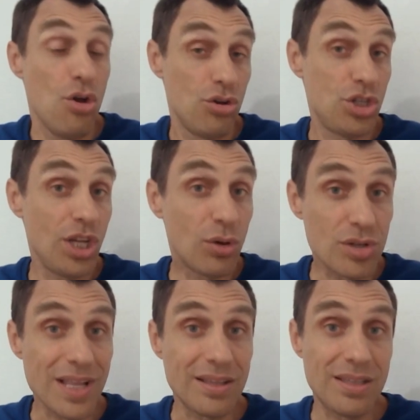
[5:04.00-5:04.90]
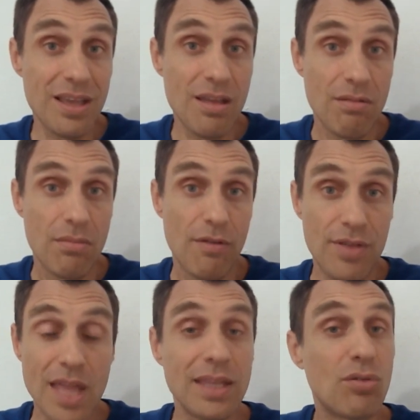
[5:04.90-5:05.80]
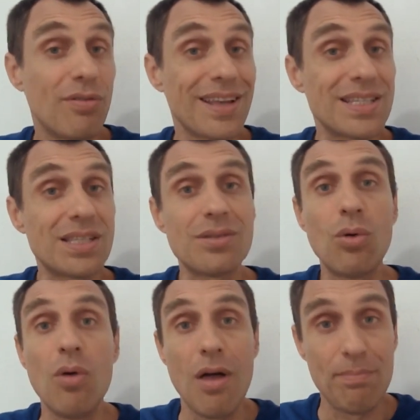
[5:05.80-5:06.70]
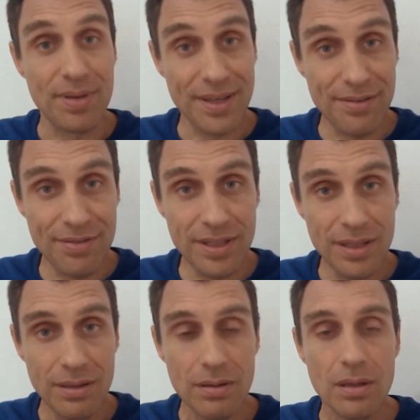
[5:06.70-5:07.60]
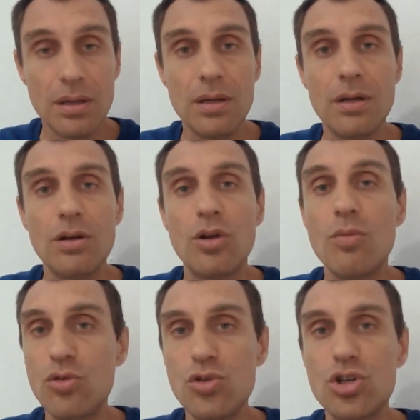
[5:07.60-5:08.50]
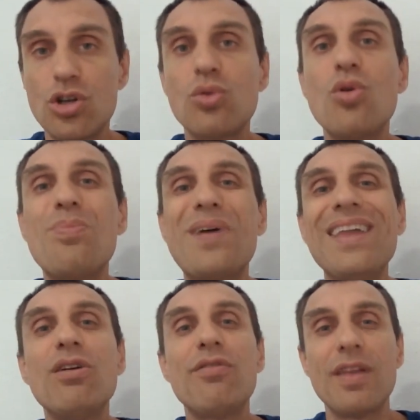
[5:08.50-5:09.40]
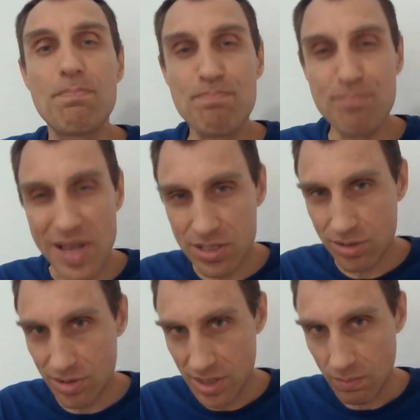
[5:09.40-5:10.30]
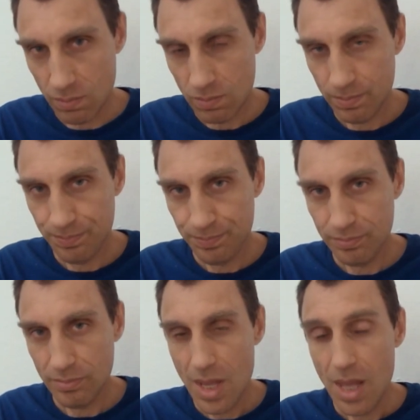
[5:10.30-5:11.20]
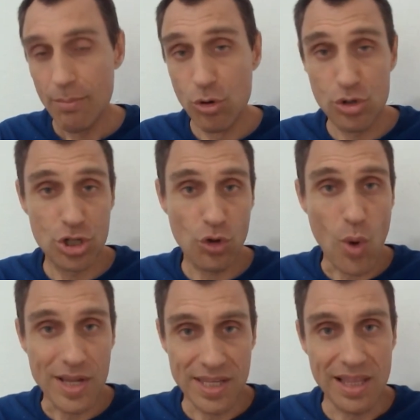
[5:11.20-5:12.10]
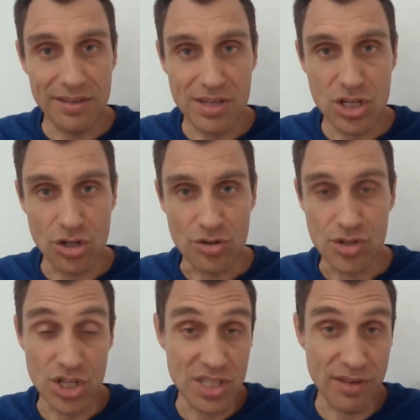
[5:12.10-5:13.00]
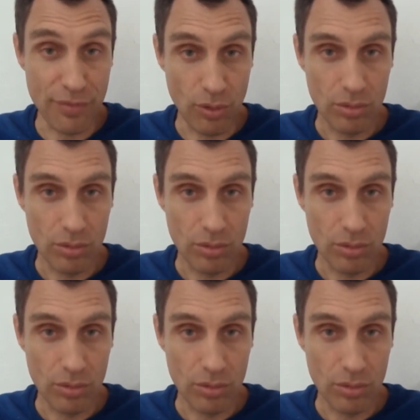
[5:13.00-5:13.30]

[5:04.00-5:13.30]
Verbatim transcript: J'ai constaté, via des conversations privées, que beaucoup de gens ne comprennent en fait pas ce que c'est. Beaucoup de gens croient que c'est de l'intelligence. Déjà, c'est faux.